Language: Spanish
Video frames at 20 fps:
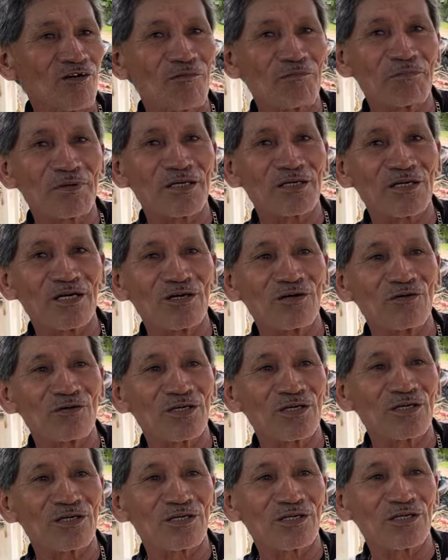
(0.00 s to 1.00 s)
operado
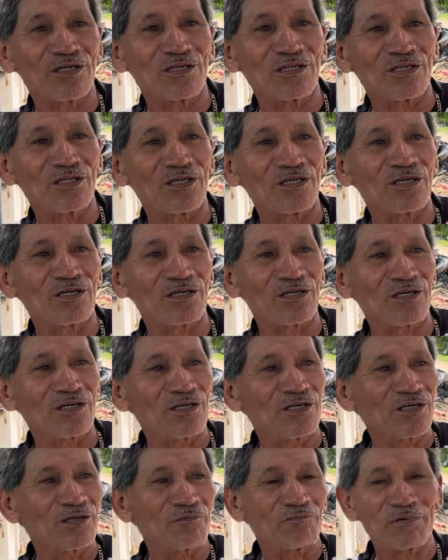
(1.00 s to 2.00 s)
de,
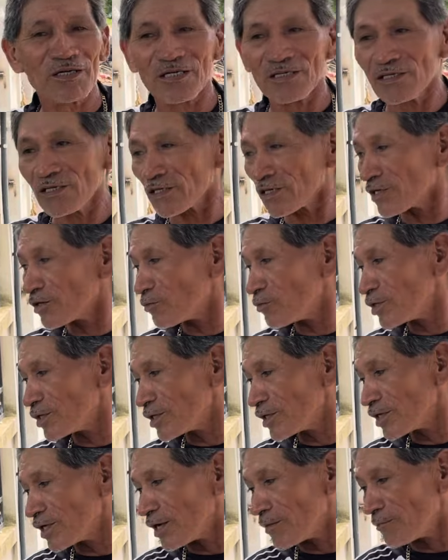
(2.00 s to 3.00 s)
parece que fue
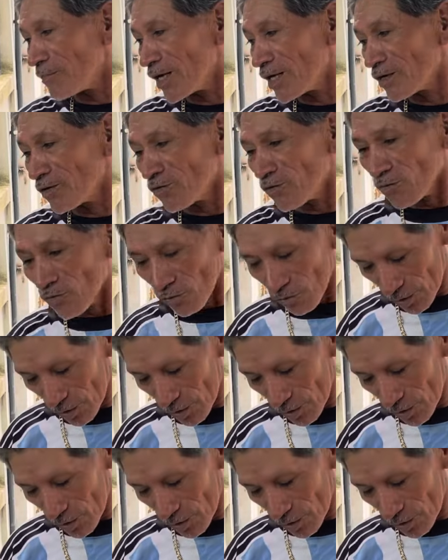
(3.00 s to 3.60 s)
de la mano o